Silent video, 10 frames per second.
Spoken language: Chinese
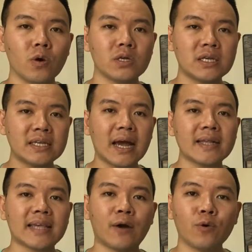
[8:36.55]
或是下
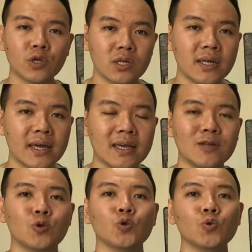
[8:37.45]
载，或是列
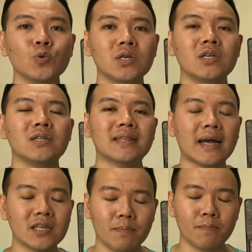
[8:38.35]
印出示
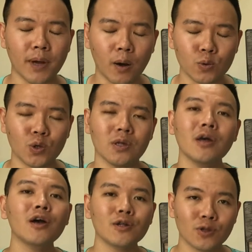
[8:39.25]
当成票券，
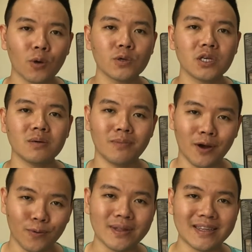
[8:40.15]
都是没
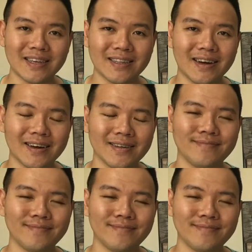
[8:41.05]
有问题的。